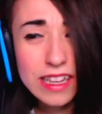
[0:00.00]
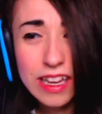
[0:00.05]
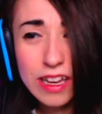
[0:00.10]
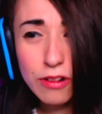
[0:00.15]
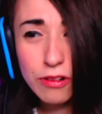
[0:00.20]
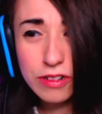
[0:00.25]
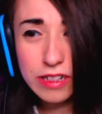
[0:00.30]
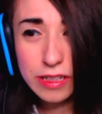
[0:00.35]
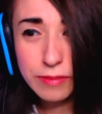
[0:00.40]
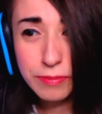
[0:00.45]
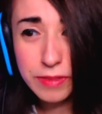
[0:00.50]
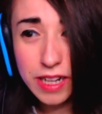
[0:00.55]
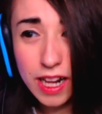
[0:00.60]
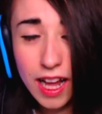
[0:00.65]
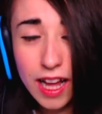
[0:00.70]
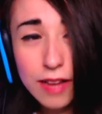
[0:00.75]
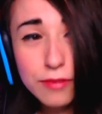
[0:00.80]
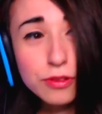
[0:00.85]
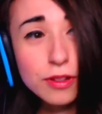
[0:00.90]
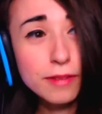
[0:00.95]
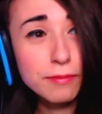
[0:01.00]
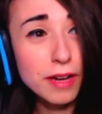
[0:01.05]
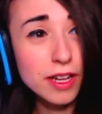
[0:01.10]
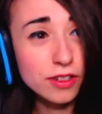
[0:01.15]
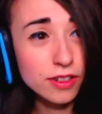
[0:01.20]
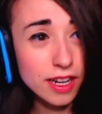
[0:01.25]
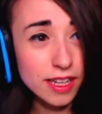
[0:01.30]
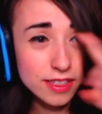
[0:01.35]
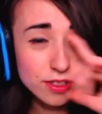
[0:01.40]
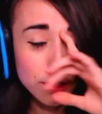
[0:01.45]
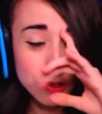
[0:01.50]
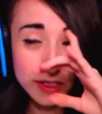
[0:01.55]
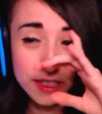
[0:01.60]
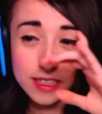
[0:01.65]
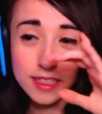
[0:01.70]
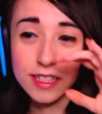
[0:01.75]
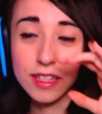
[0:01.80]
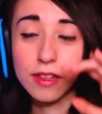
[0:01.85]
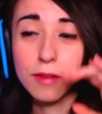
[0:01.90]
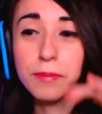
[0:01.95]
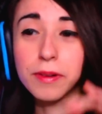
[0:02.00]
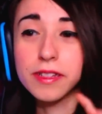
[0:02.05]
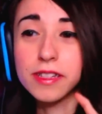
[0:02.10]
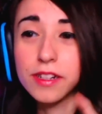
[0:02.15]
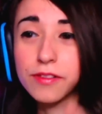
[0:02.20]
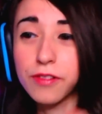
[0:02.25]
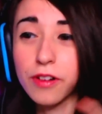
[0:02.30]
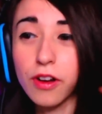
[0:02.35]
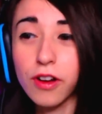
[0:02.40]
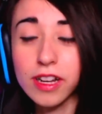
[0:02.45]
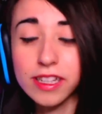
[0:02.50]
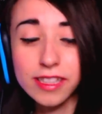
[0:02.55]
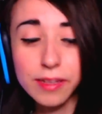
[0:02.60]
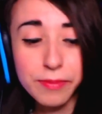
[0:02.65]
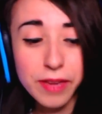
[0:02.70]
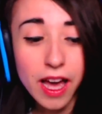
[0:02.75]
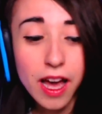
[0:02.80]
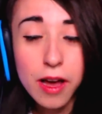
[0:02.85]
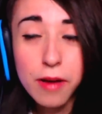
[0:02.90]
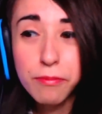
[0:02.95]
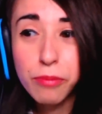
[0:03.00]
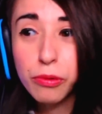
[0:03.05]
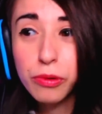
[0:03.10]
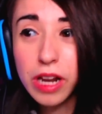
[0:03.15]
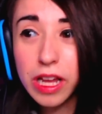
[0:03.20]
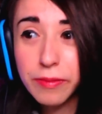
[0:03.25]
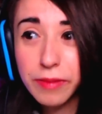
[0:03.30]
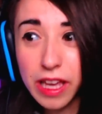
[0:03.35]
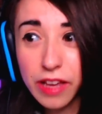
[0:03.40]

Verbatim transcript: è orribile no, Ma non ha solo iniziato a prendere fuoco casa mia Pure i miei